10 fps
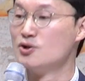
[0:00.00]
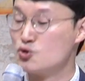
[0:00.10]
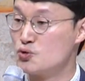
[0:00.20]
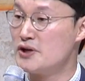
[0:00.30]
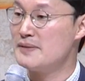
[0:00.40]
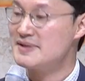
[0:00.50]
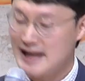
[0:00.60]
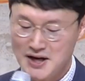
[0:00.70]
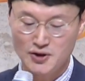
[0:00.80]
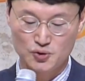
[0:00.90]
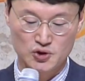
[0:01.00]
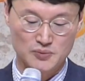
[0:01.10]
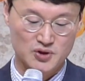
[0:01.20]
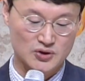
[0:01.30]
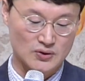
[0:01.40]
주님
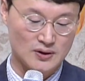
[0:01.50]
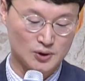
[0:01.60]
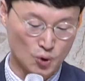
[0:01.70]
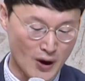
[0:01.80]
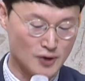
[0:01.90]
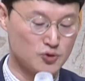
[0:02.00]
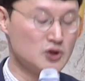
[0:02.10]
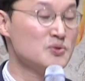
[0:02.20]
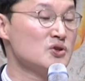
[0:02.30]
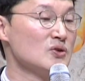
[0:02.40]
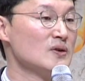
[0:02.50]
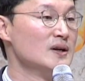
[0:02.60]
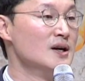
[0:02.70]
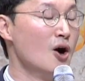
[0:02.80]
살려주십시오. 도와주십시오.